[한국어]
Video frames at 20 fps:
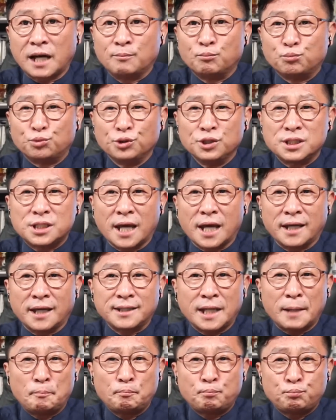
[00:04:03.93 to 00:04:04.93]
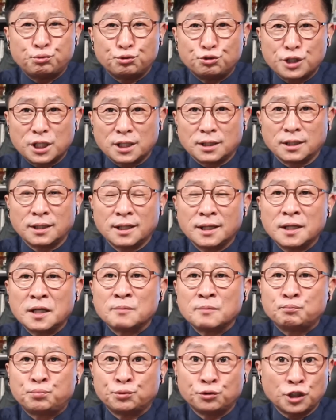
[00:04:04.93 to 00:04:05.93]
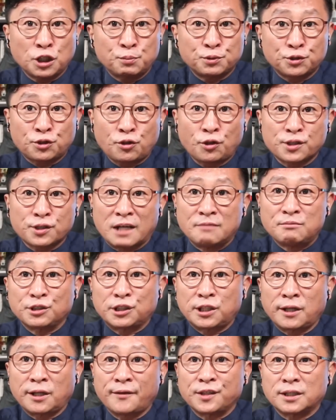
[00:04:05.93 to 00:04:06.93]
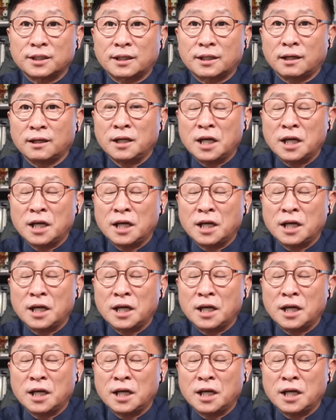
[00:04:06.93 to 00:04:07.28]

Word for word: 문재인의 뿌리, 뿌리부터 잘못되어 있다.